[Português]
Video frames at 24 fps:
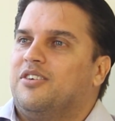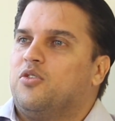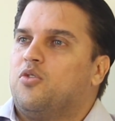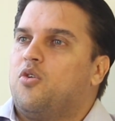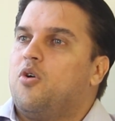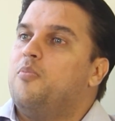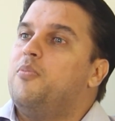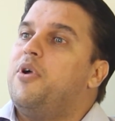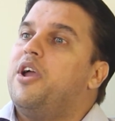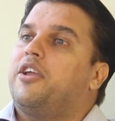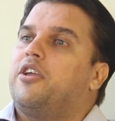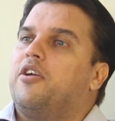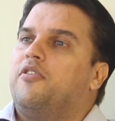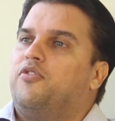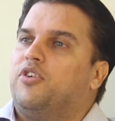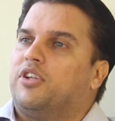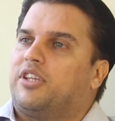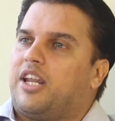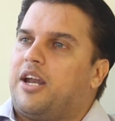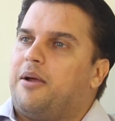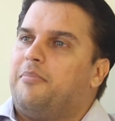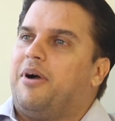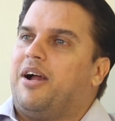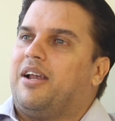Como é que eu vou
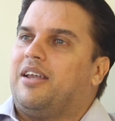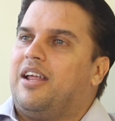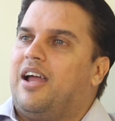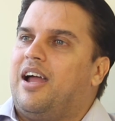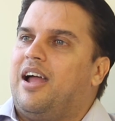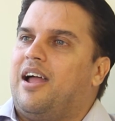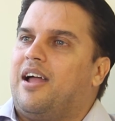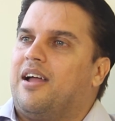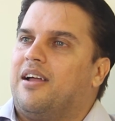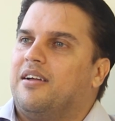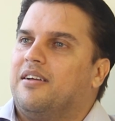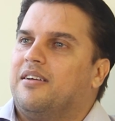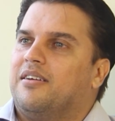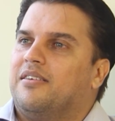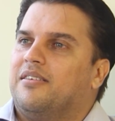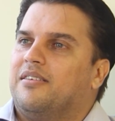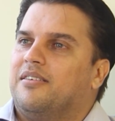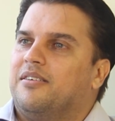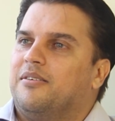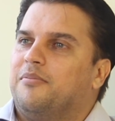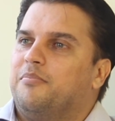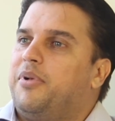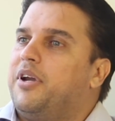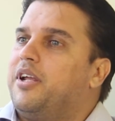trabalhar
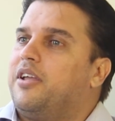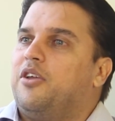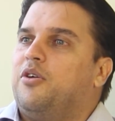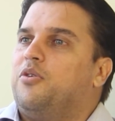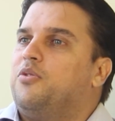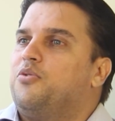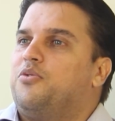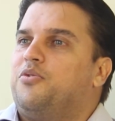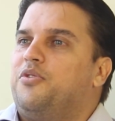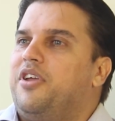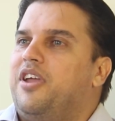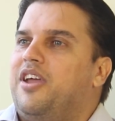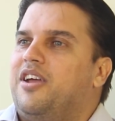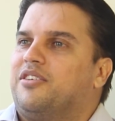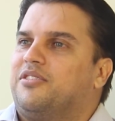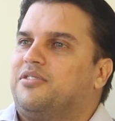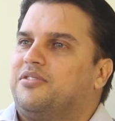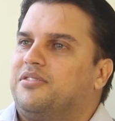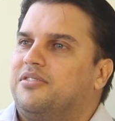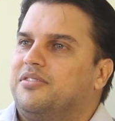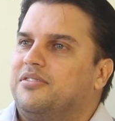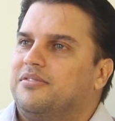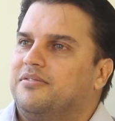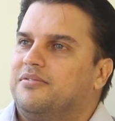para quem eu não
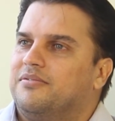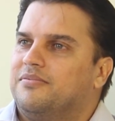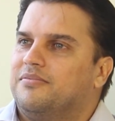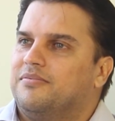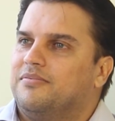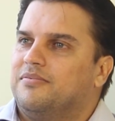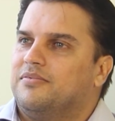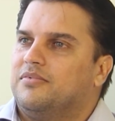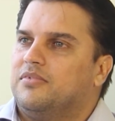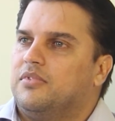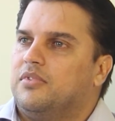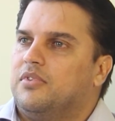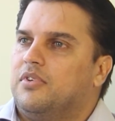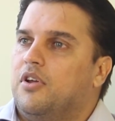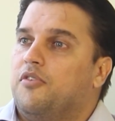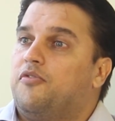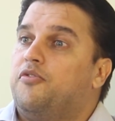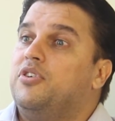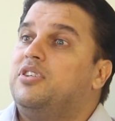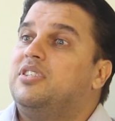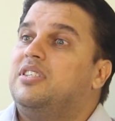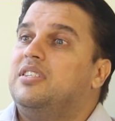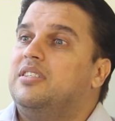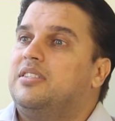conheço? Eu
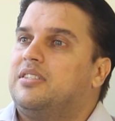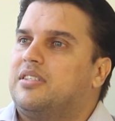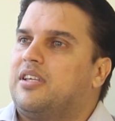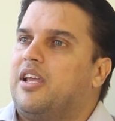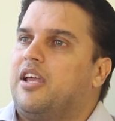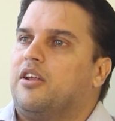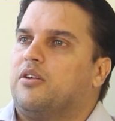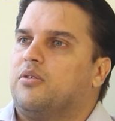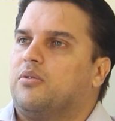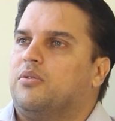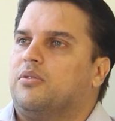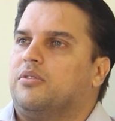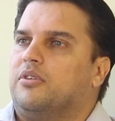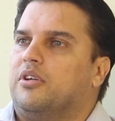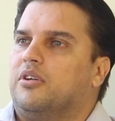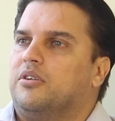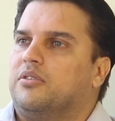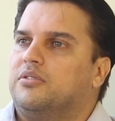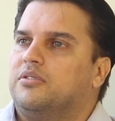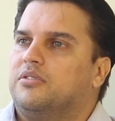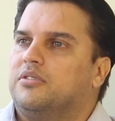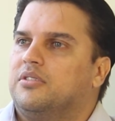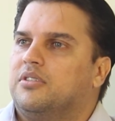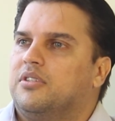fui sincero com
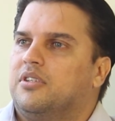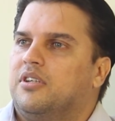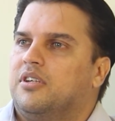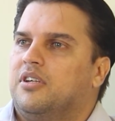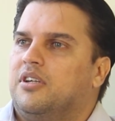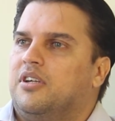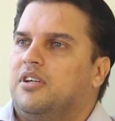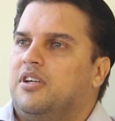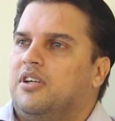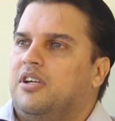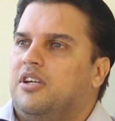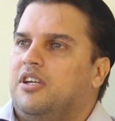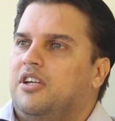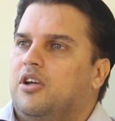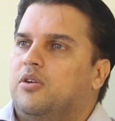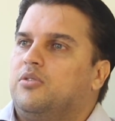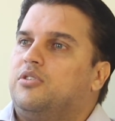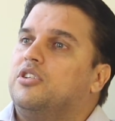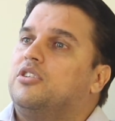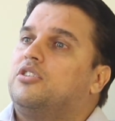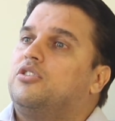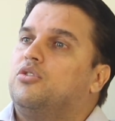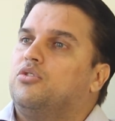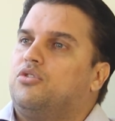Deus. Eu
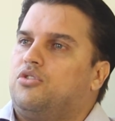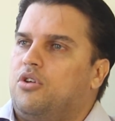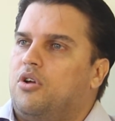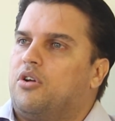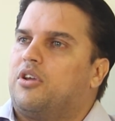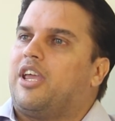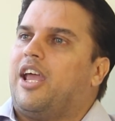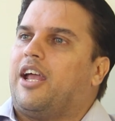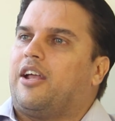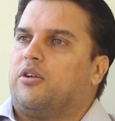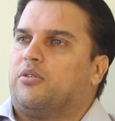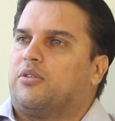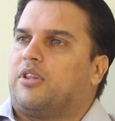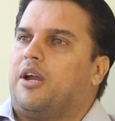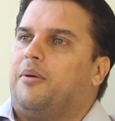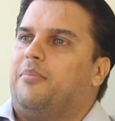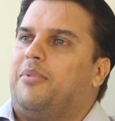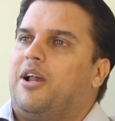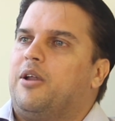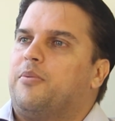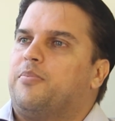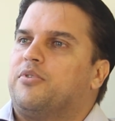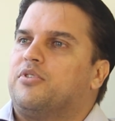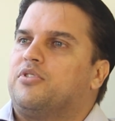disse: se o senhor quer que eu
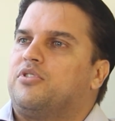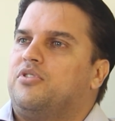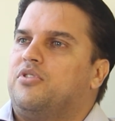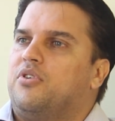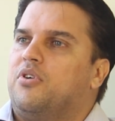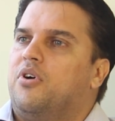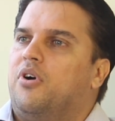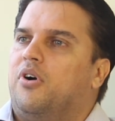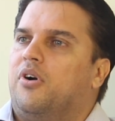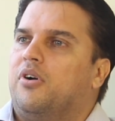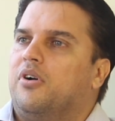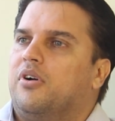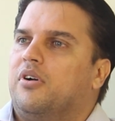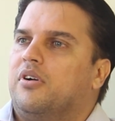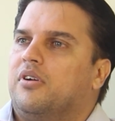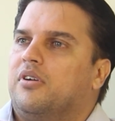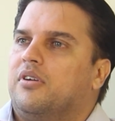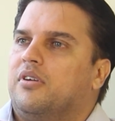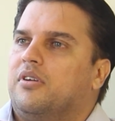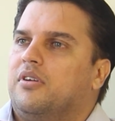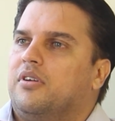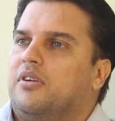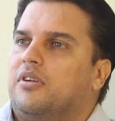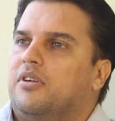trabalhe para o senhor,
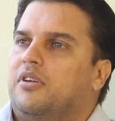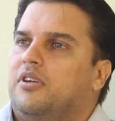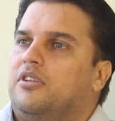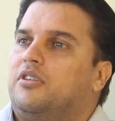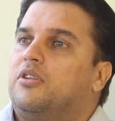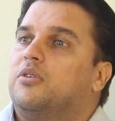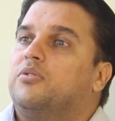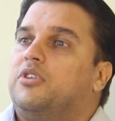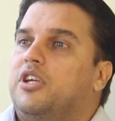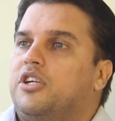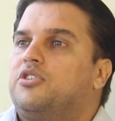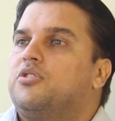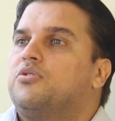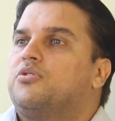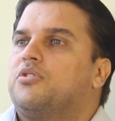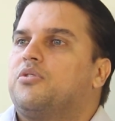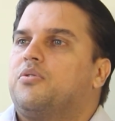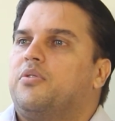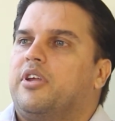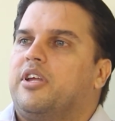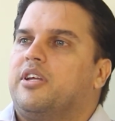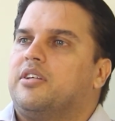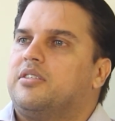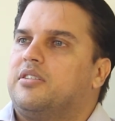então deixa eu te
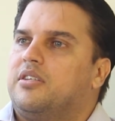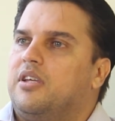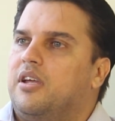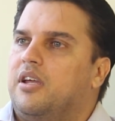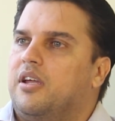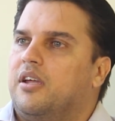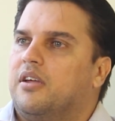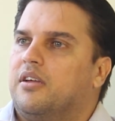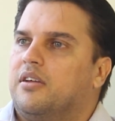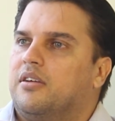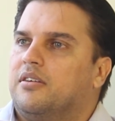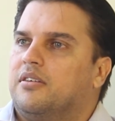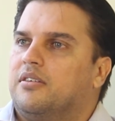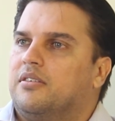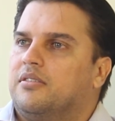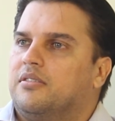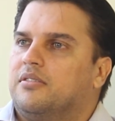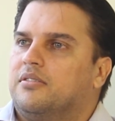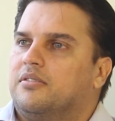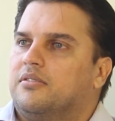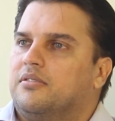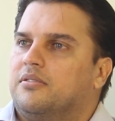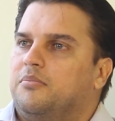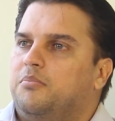conhecer,
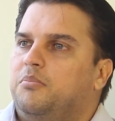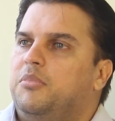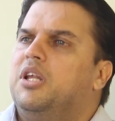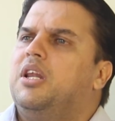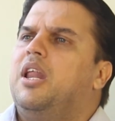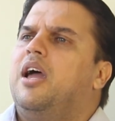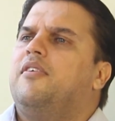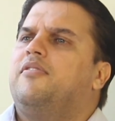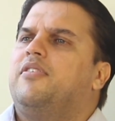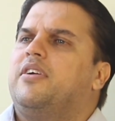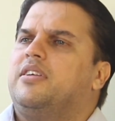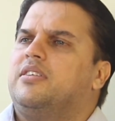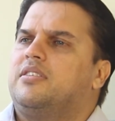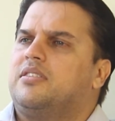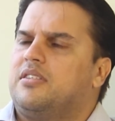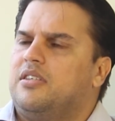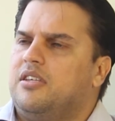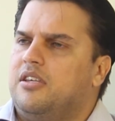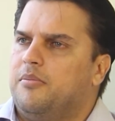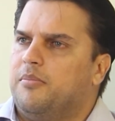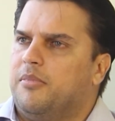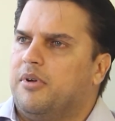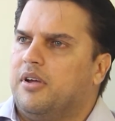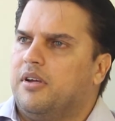me leva em
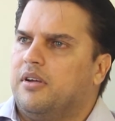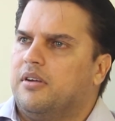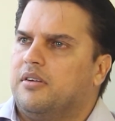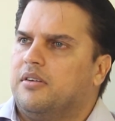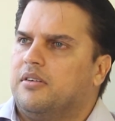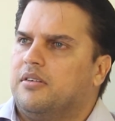cima,